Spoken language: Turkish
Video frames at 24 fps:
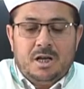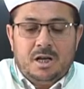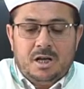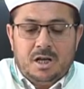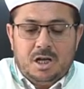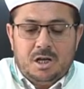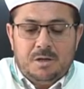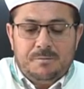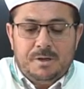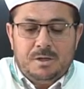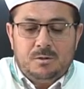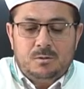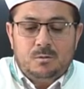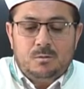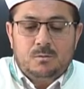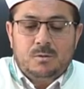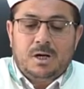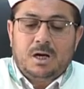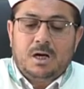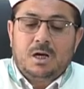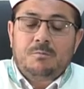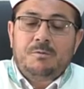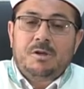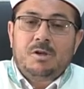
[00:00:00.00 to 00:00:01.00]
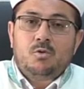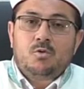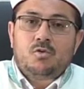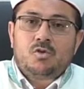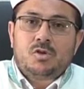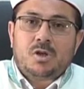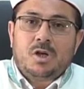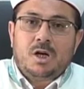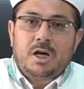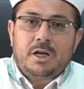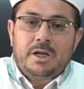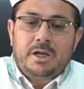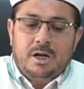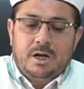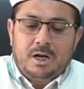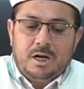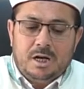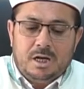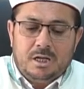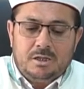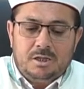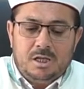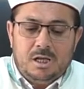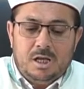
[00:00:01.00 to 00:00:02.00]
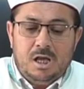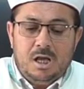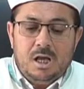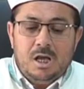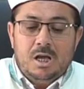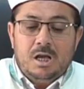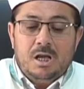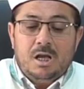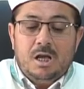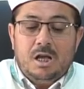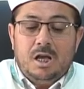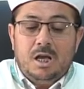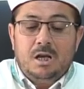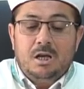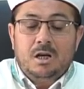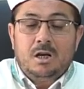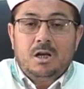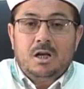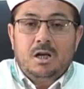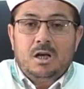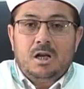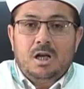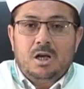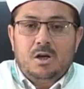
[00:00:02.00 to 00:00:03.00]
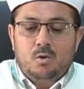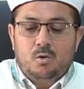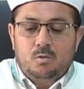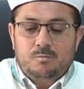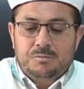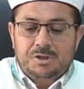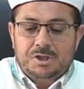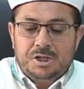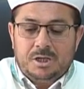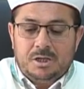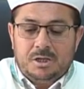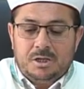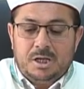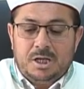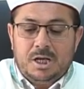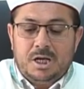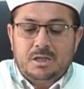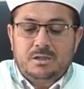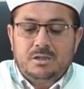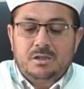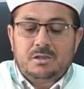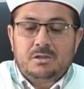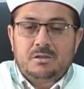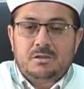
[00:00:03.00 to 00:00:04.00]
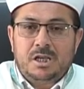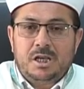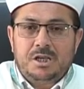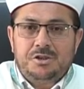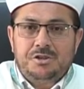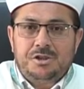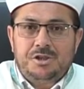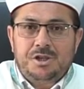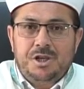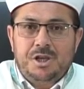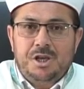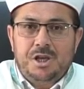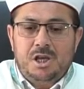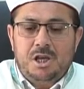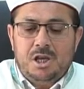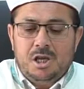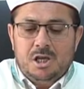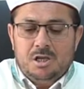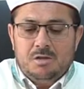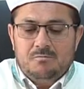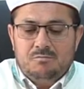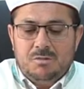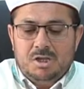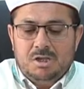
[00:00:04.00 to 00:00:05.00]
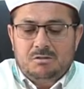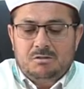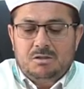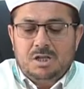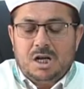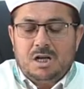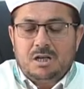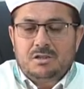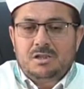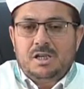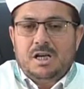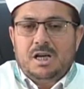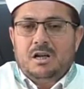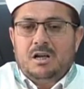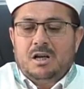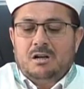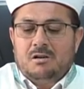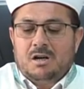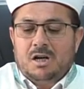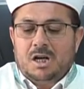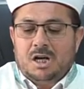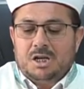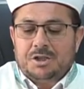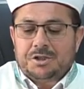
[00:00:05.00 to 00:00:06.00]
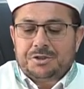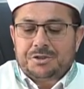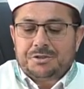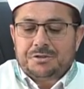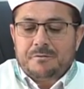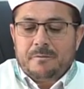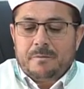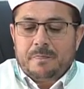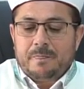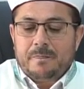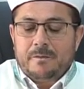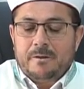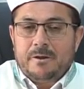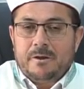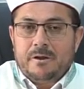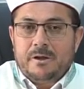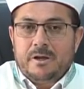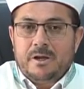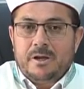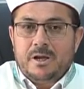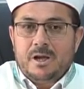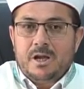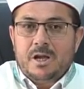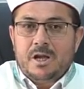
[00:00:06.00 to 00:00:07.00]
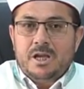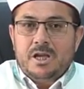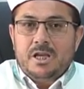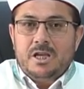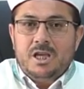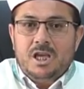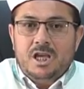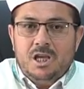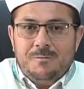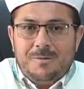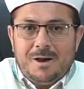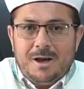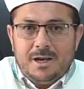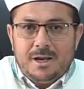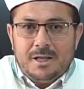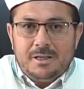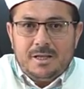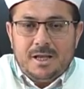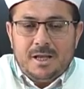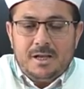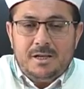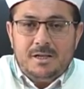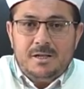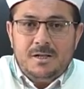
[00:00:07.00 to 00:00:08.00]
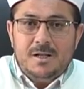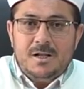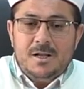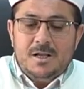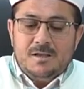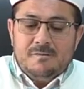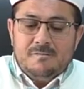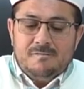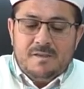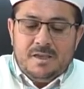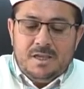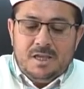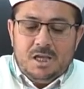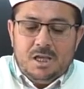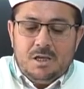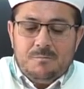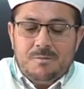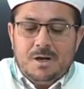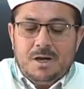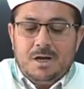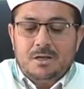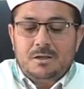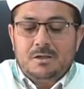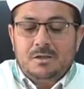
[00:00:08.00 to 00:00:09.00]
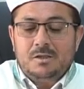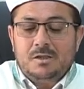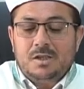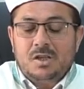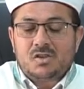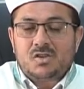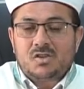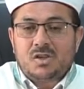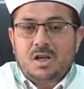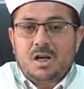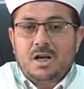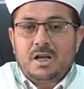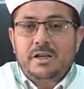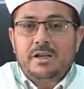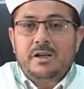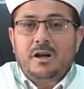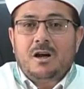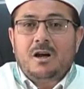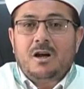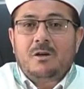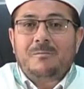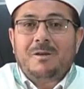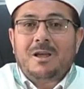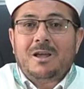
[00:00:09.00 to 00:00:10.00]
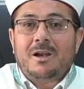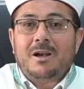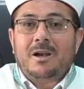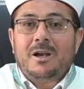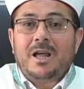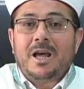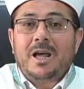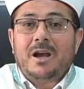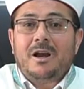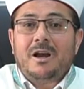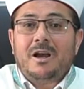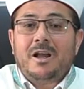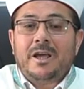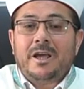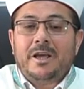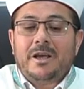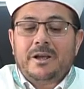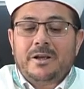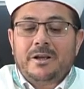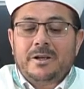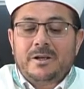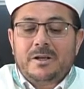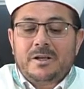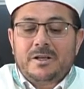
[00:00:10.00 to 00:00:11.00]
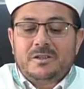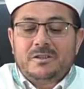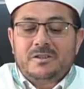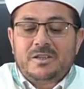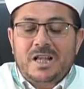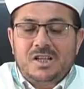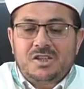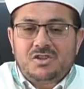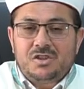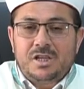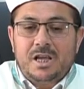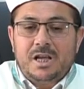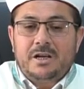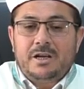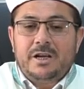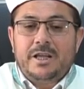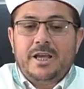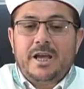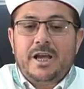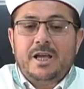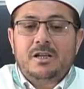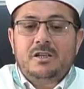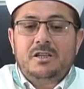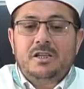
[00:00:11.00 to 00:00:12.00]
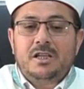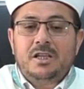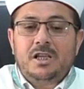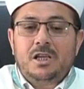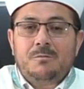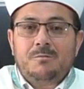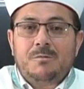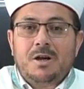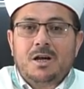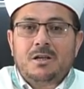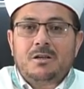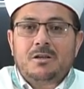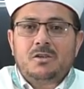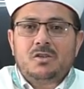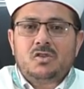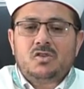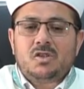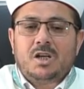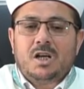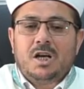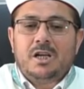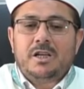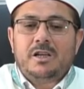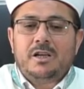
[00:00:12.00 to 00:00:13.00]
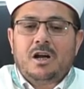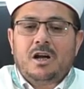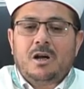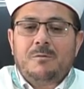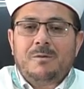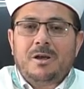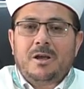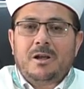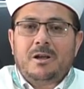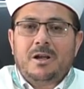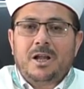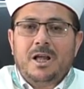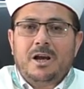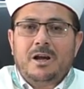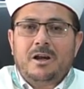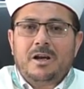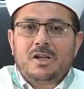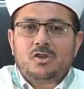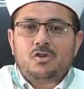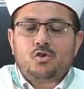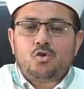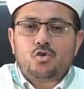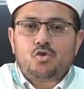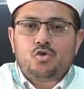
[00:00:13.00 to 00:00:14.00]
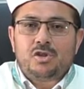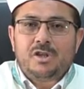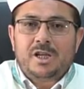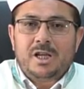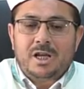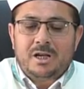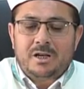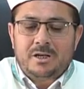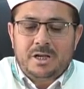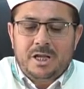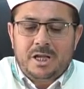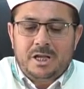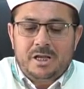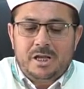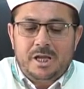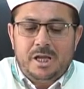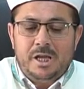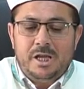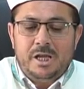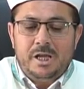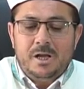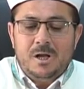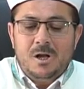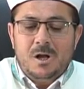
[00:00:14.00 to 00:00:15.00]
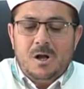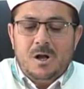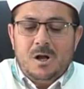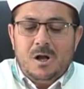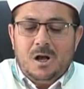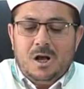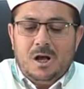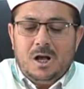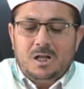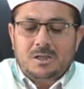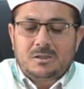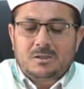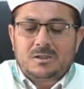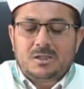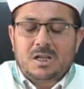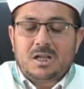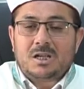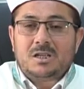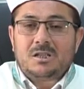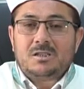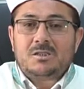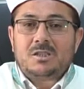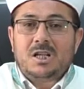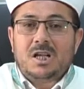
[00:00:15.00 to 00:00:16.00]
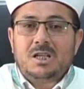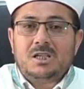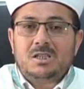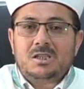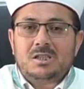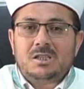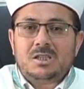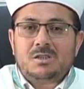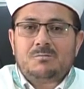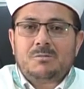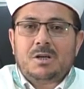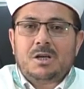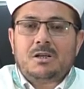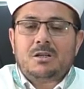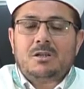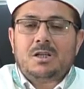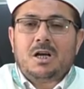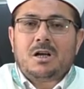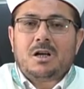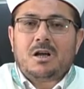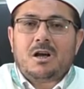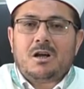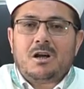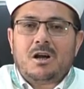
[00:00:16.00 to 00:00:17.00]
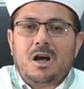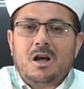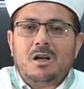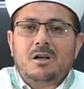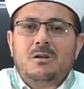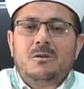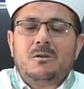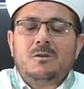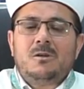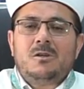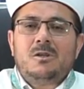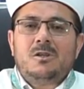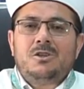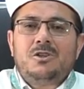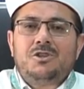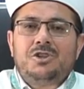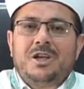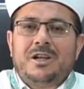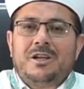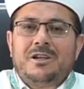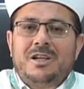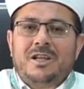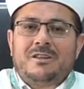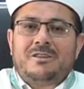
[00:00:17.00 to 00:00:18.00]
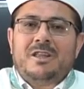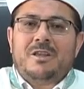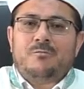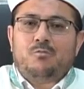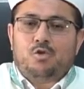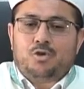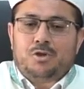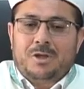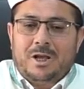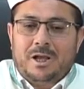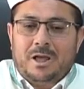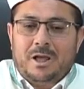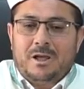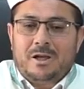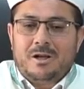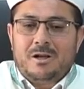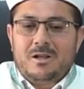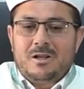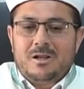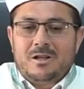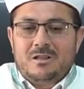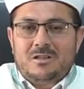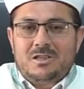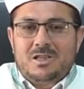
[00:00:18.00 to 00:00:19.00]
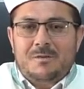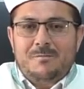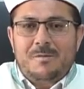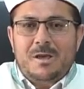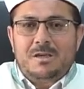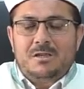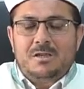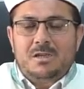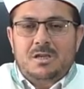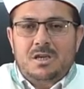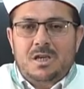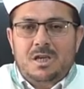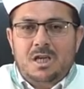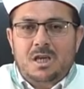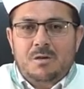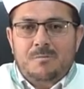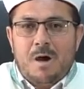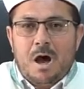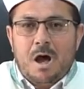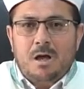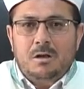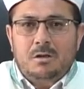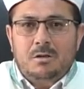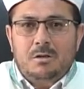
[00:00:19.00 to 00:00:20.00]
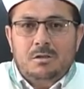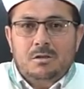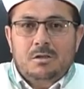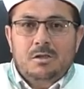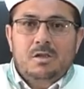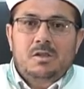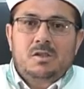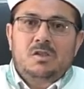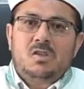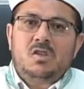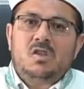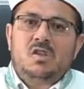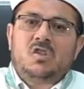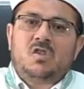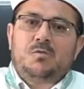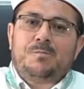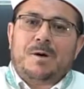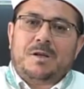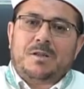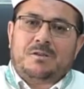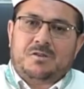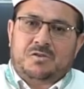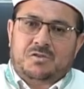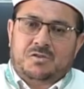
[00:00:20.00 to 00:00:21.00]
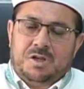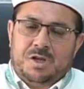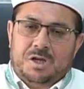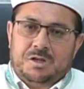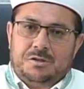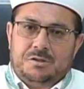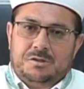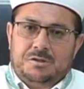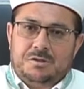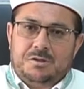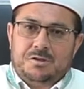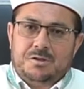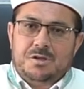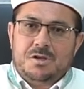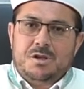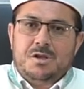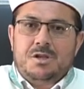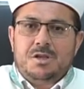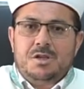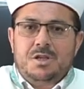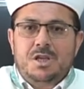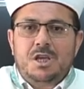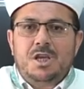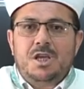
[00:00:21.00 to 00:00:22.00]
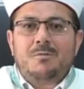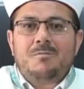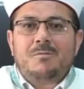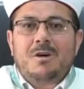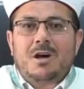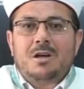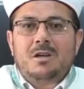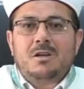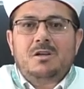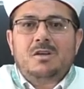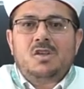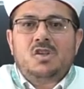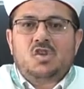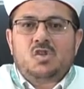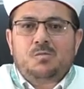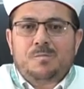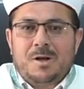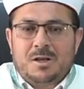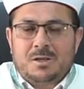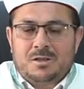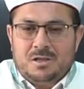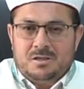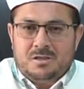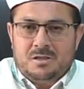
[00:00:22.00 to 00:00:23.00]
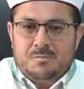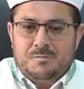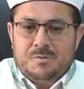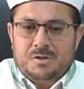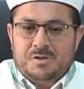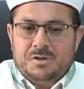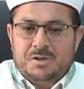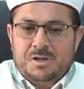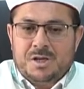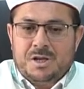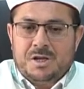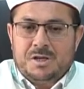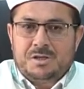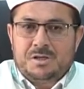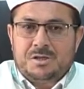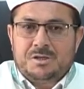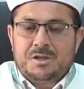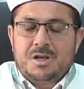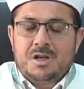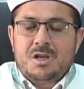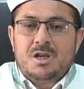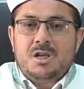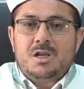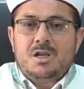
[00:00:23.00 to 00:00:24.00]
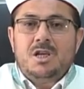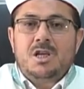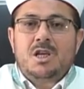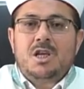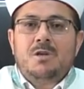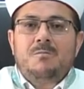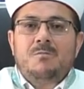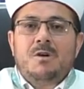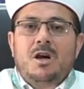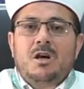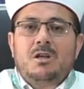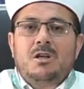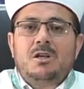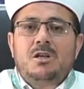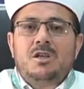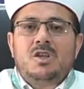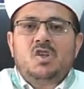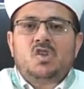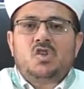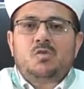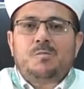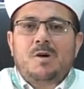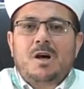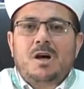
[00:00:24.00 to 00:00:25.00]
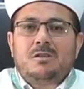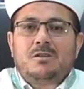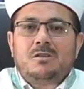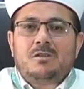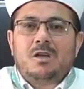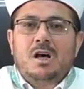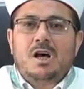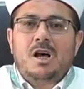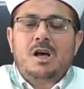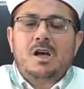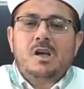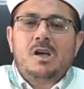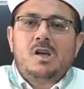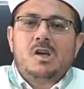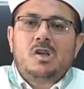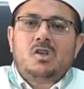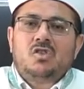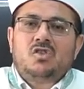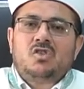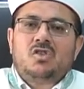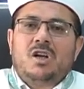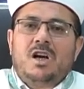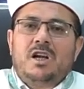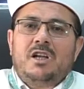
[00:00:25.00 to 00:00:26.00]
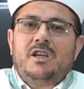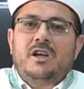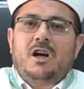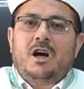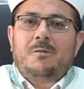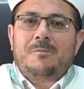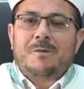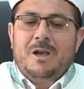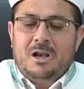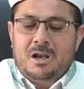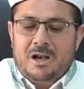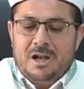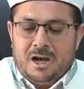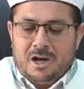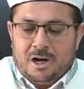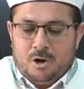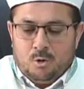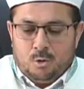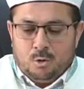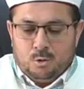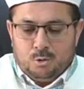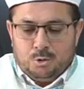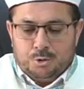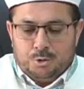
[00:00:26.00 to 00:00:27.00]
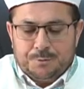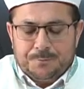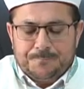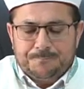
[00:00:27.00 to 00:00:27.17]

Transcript: amenu ve amilus salihati enne lehum cennetin tecri min tahtihel enhar. İman eden ve imanını da salih amellerle destekleyen, imanını salih amellerle süsleyenleri altlarından ırmaklar akan cennetle müjdele. Demek ki iman ispat ister. İmanın ispat edilmesi gerekir. İmanın ispatı da salih amellerle olur.